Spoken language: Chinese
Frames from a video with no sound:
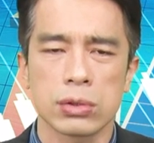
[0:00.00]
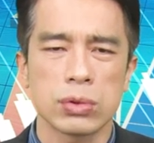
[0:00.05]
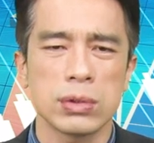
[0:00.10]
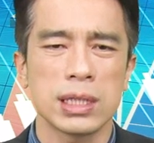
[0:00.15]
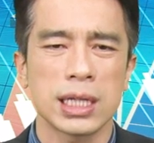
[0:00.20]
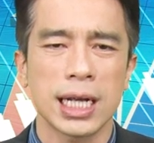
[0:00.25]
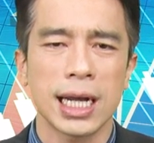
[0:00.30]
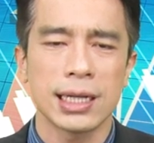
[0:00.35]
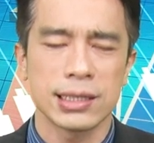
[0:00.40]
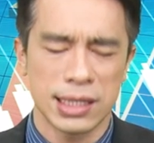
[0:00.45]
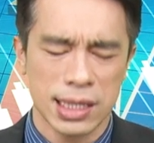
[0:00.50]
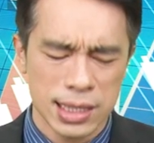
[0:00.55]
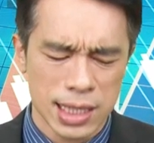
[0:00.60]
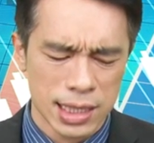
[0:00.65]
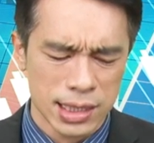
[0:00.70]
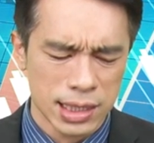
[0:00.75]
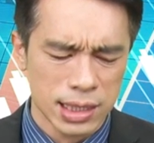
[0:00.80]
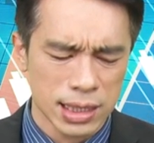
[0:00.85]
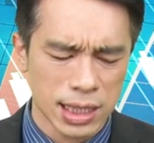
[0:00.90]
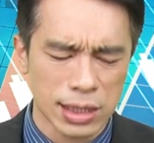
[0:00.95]
所以你看，现在
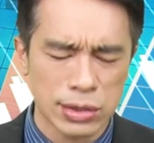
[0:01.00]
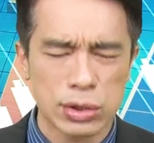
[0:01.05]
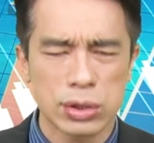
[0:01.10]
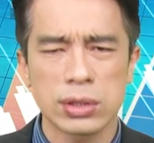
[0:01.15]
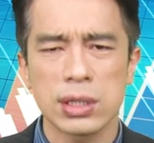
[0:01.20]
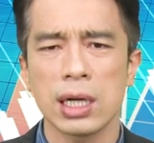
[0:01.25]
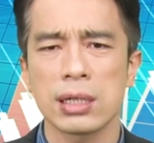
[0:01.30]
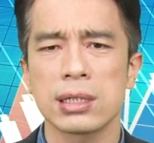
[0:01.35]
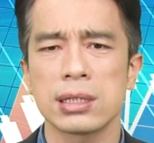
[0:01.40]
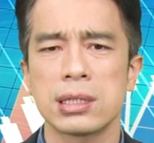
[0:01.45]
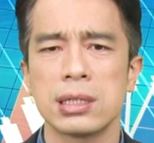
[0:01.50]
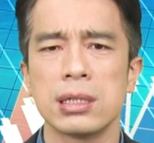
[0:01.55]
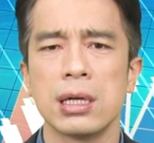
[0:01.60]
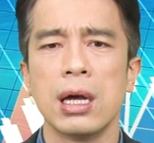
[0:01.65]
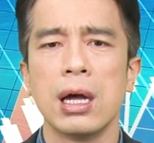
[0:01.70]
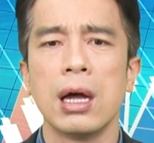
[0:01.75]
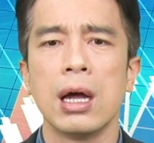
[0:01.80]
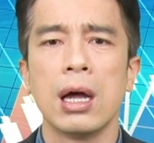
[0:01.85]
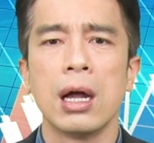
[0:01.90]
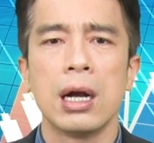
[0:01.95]
市场需要的是
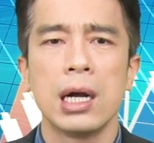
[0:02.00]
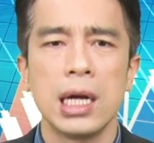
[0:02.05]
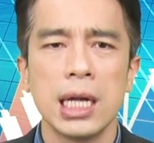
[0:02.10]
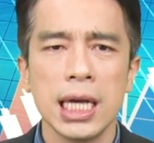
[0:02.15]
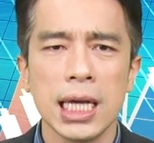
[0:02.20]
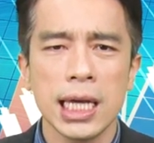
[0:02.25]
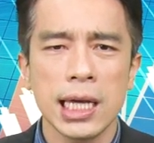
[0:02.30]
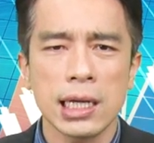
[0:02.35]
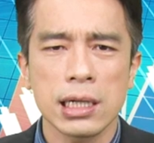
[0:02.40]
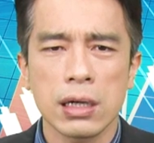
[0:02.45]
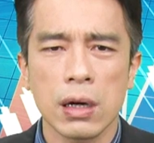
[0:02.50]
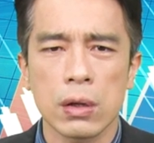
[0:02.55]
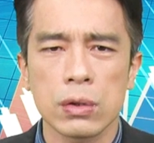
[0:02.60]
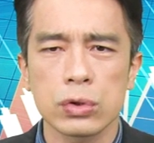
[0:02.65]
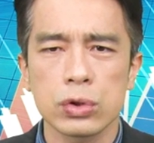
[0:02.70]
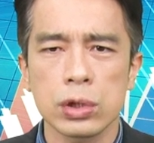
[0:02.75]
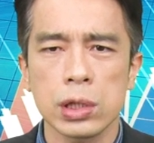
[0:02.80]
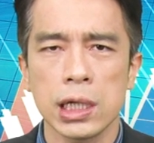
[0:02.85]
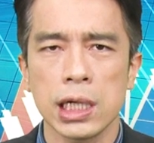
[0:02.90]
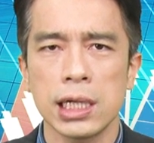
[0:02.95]
利
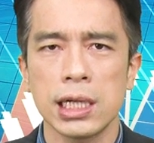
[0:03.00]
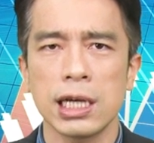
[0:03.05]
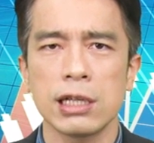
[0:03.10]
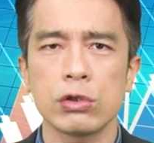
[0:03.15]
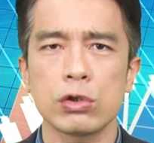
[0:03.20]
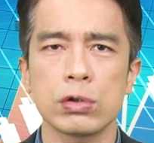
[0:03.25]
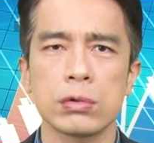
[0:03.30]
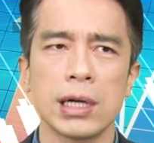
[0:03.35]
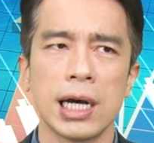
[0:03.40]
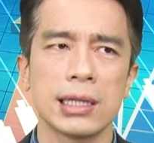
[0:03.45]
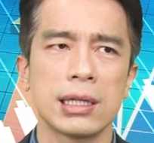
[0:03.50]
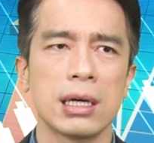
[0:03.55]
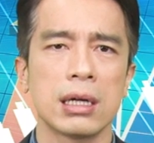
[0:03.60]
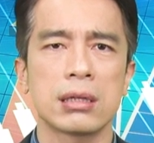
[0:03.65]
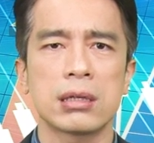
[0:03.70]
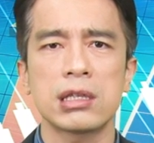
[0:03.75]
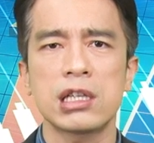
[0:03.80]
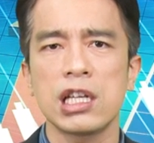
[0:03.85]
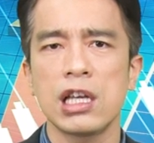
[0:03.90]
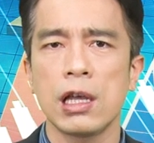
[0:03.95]
空淬炼出来的
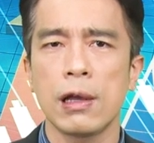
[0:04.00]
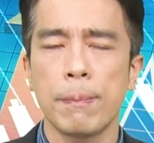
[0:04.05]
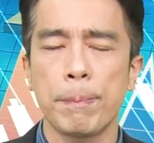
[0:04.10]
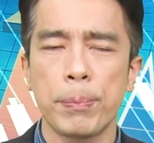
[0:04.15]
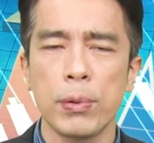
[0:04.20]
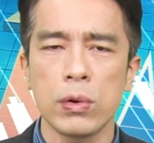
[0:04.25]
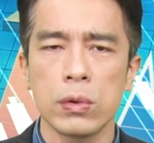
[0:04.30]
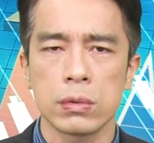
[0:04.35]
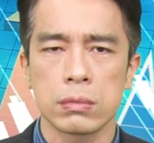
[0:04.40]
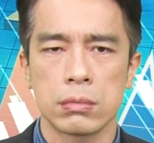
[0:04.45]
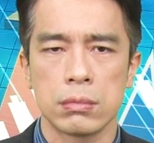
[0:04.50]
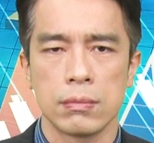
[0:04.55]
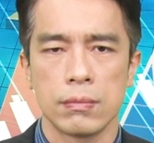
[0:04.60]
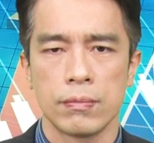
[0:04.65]
底部。